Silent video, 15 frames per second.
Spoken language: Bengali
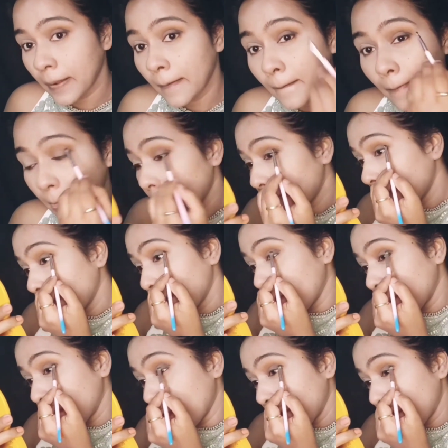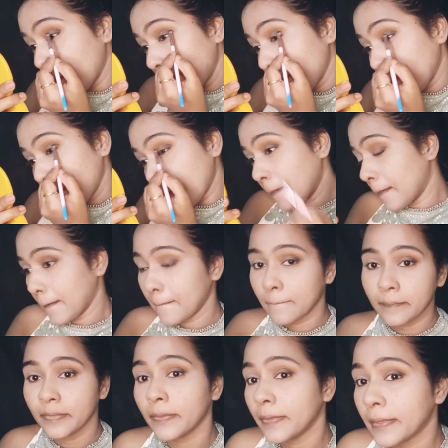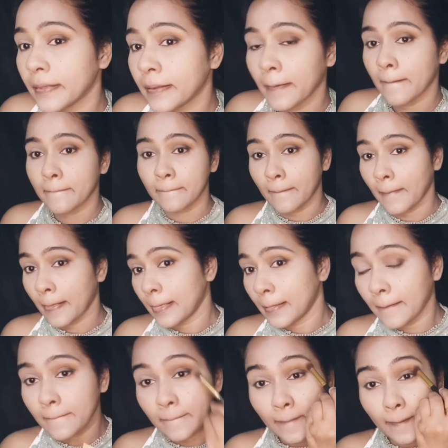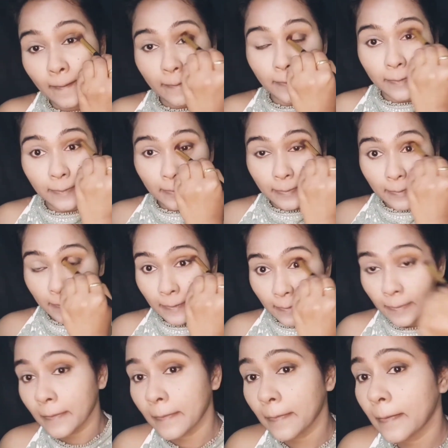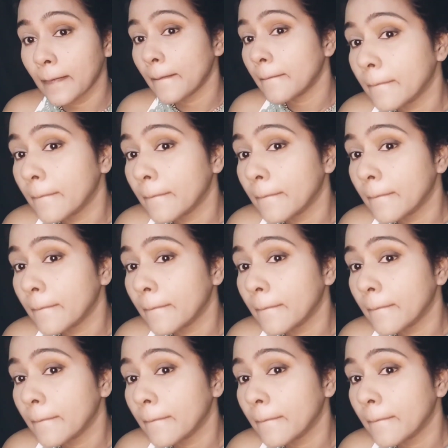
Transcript: তারপর একটা ফ্রেশ ব্রাশের সাহায্যে প্রত্যেকটা আই শ্যাডোকে খুব ভালো